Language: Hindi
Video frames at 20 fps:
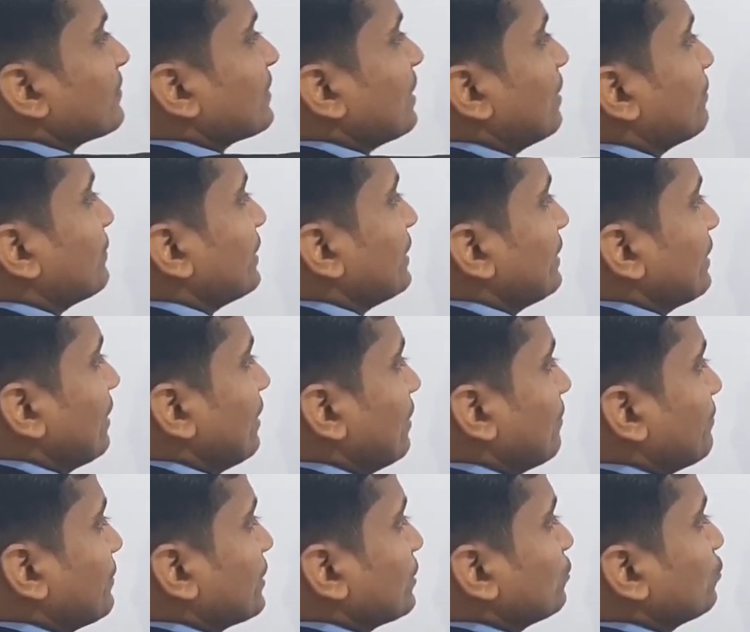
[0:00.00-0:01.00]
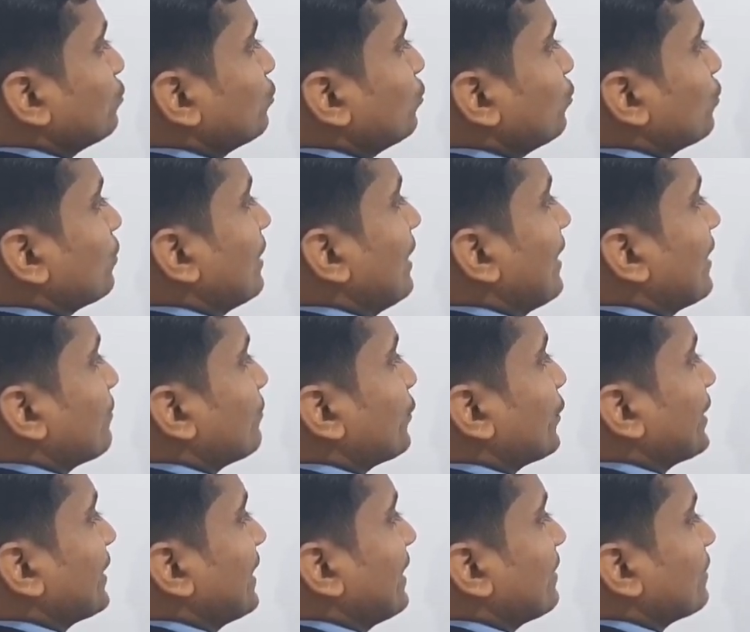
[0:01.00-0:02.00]
हमने यहाँ पर दो
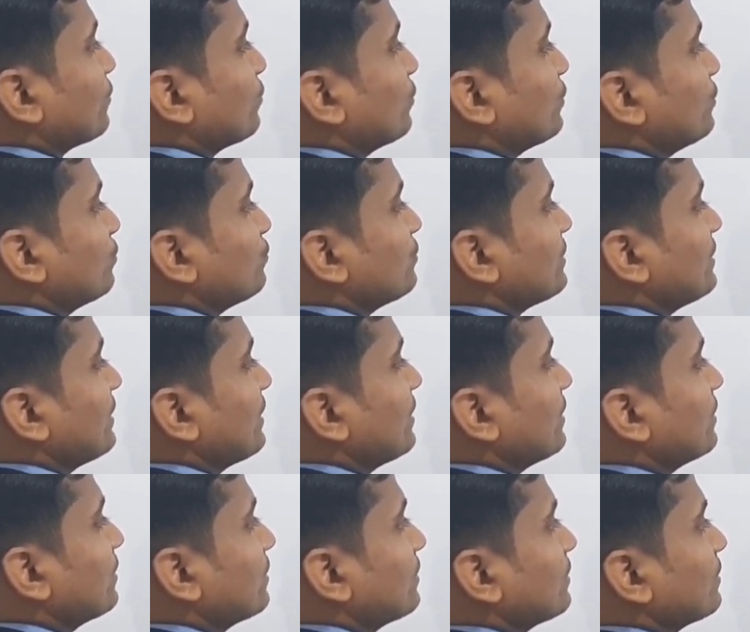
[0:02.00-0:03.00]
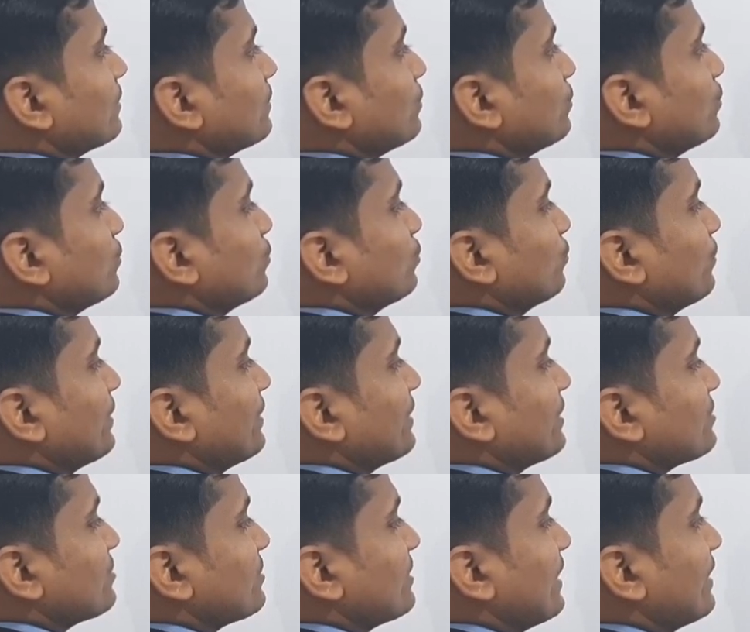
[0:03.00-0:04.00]
कार्बोकेटाइन को यूज़ किया टू
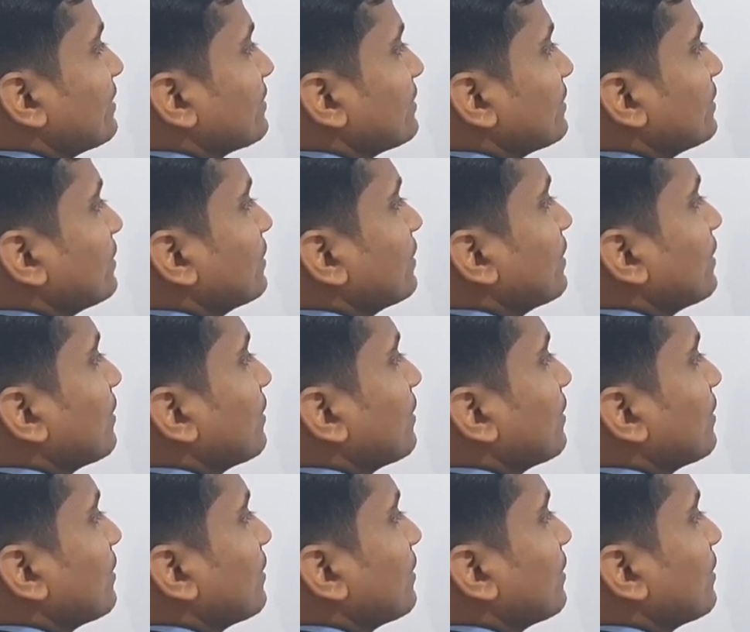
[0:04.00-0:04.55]
अंडरस्टैंड द